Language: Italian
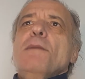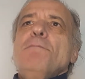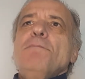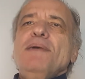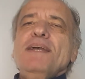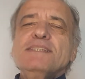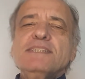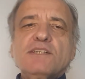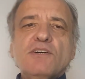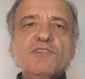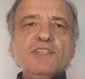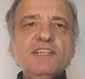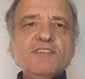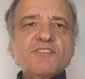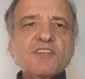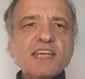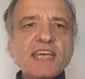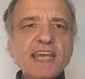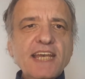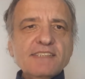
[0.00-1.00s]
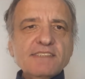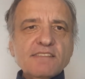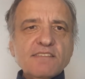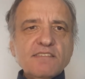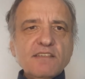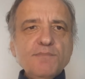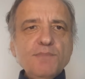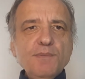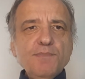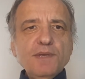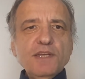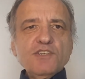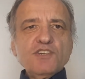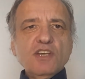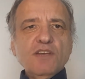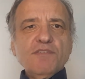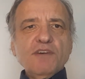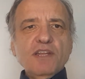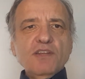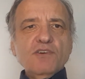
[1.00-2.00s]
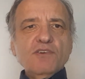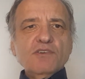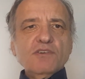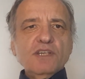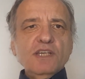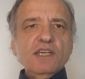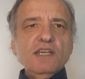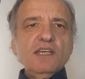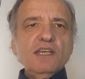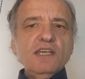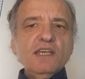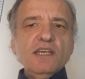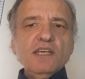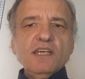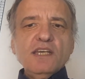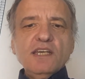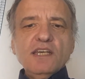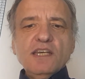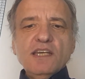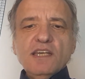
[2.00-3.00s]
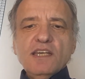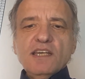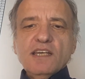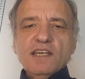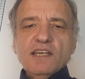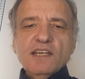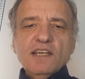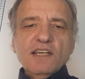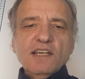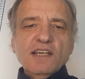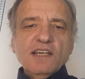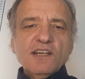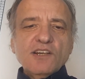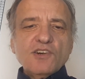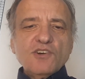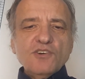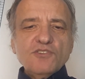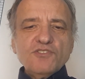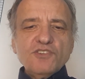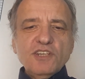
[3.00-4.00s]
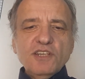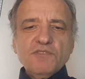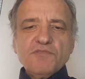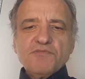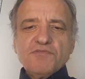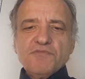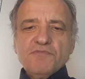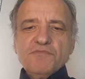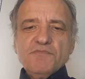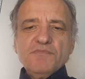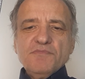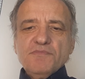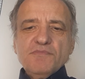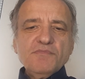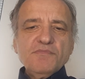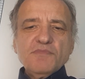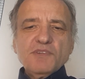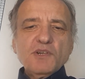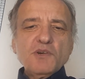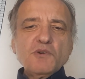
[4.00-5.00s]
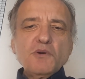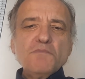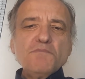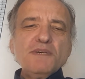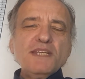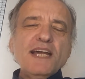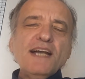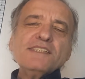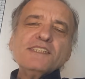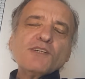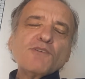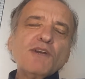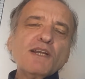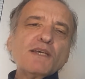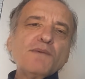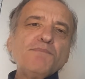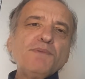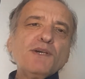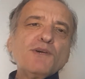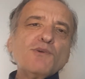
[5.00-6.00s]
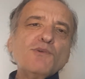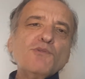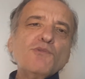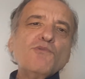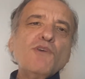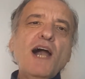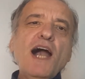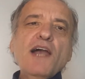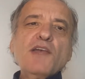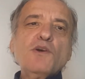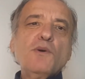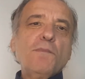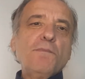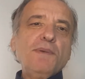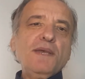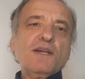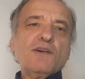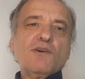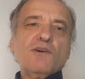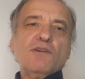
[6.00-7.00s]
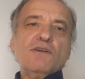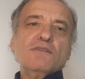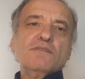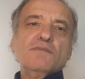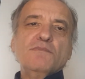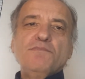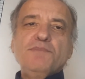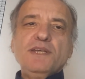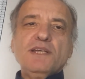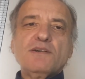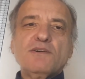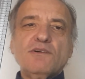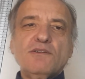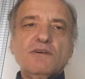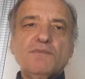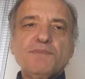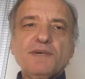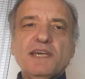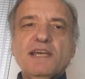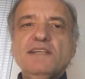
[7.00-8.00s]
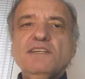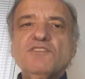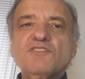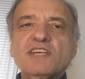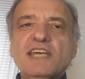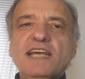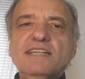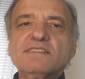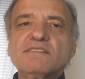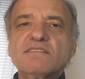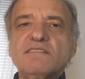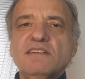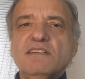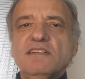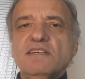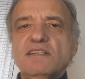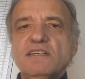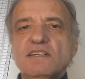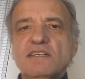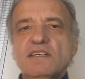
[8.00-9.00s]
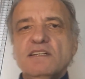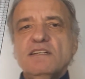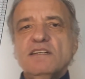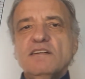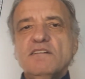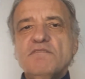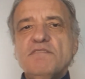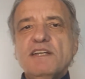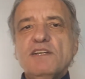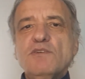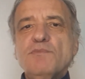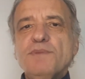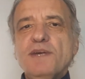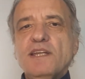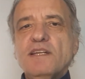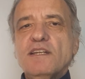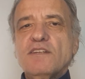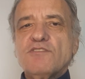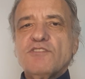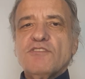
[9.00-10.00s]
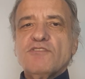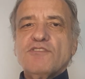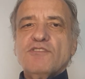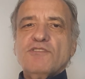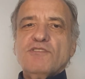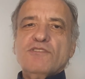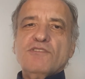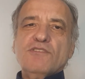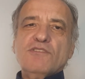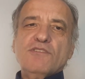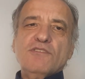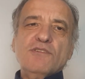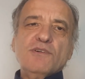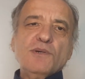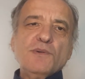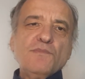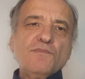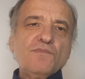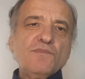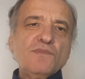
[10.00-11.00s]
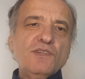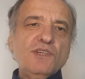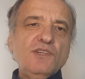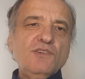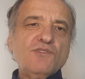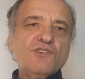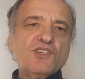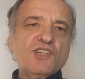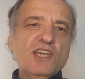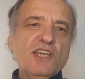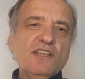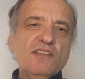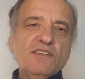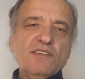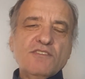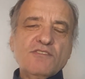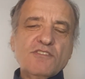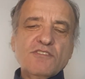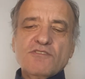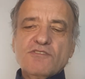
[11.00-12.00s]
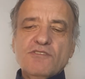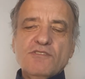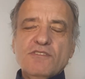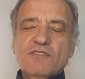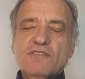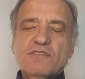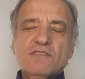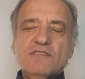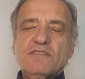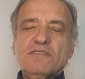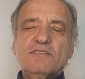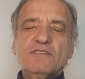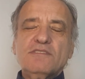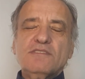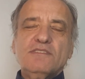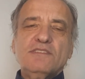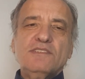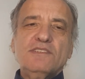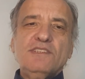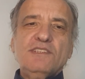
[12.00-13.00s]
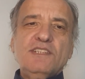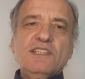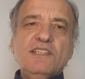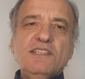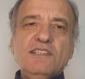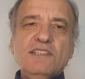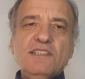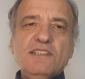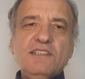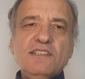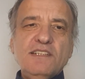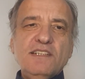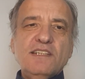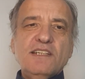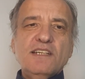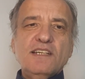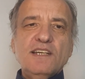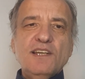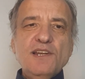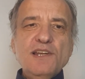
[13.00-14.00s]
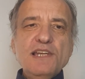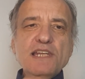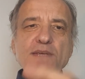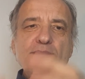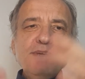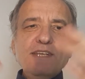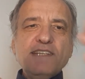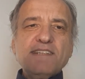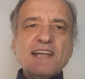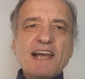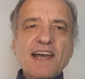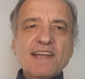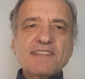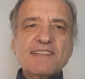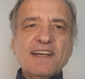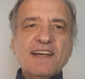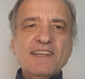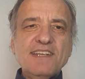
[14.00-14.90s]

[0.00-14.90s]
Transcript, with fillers: però gli scherzi mi piacevano e così combinare qualche piccolo guaio, piccolo, piccolo, perché gli scherzi vanno bene se sono innocenti, se sono di, di, di limitata